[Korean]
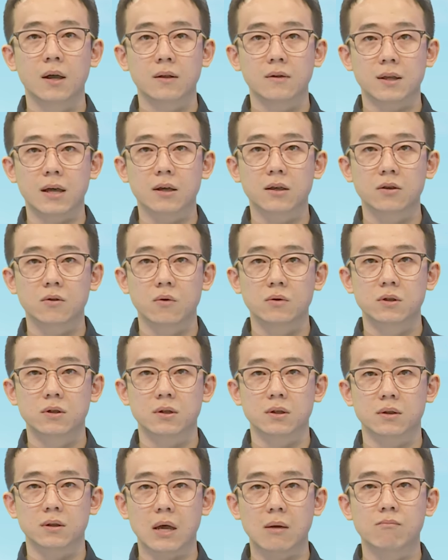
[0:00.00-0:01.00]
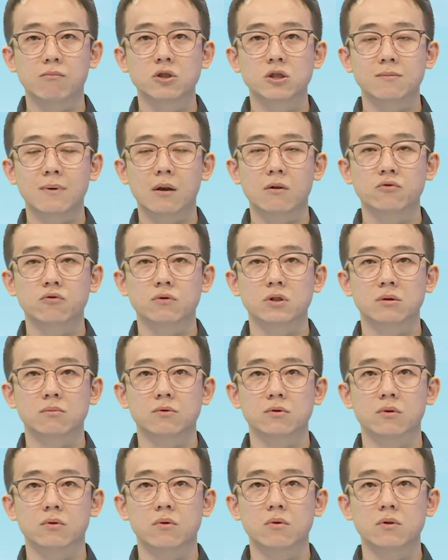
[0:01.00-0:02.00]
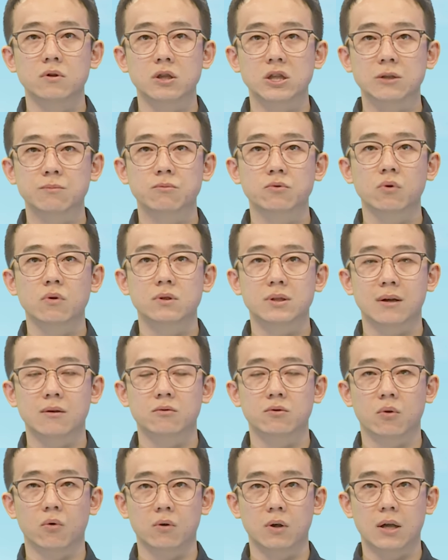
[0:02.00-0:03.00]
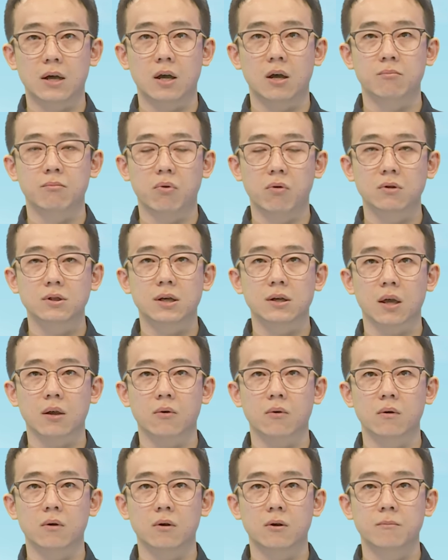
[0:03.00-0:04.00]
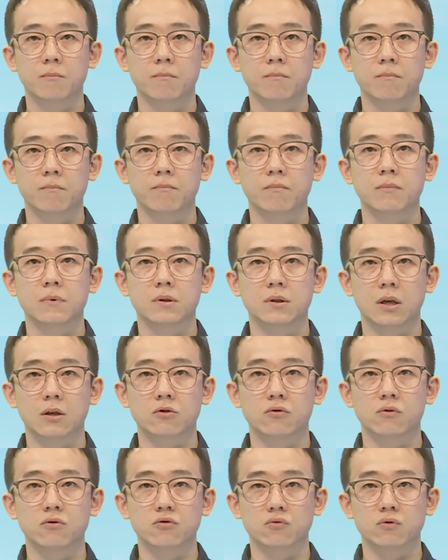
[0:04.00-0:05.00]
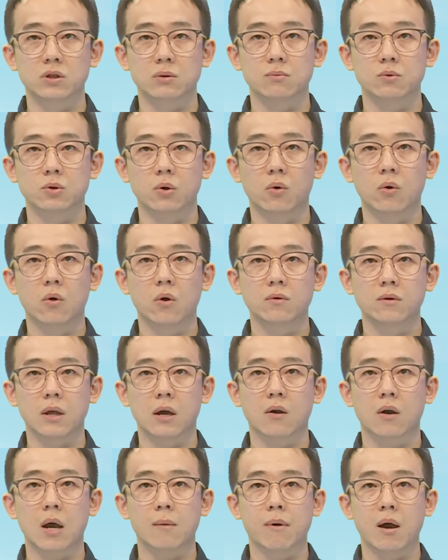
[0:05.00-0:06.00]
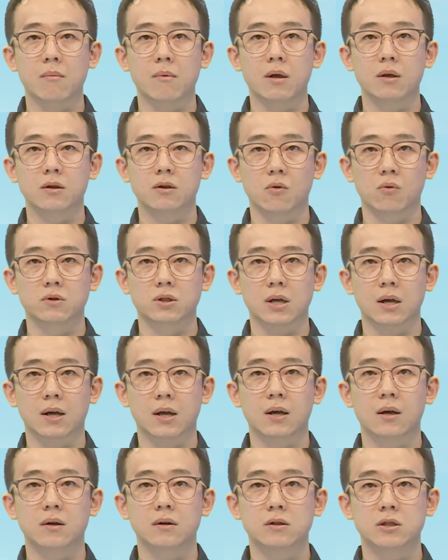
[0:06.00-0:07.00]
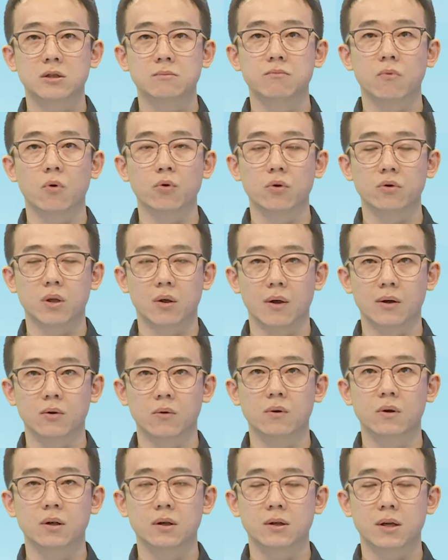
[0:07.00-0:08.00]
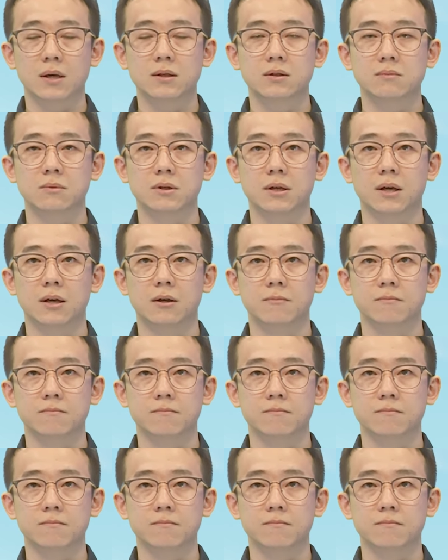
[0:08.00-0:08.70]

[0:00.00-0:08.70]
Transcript: 낮 기온은 남부지방을 중심으로 20도 이상으로 올라 포근하겠고요. 내륙을 중심으로 낮과 밤의 기온차가 15도 내외로 크겠습니다.